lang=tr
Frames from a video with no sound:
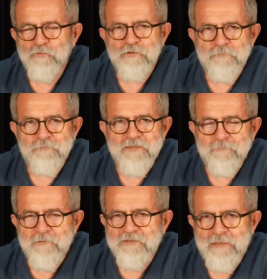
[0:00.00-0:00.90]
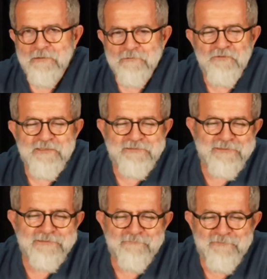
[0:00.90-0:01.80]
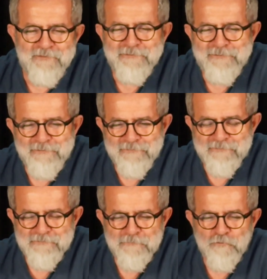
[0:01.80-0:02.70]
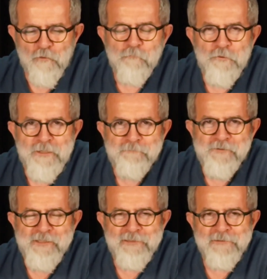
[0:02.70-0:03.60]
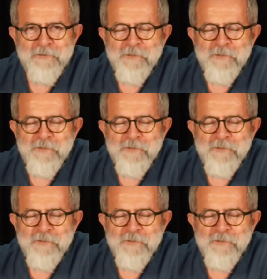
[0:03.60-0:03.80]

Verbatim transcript: Büyükşehir Belediye Başkanlığı verilecekse verilir arkadaşlar. Çok önemli yani.